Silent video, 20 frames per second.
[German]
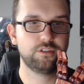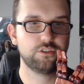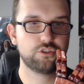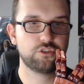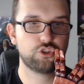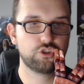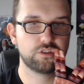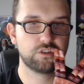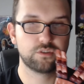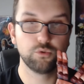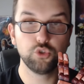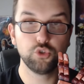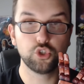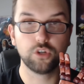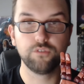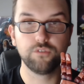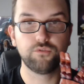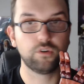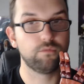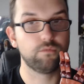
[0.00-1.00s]
ist so
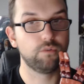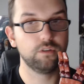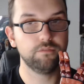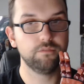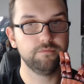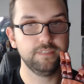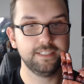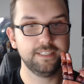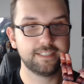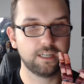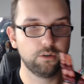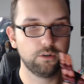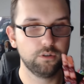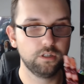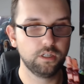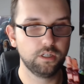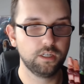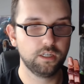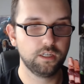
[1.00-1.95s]
schon verworren wie Sau.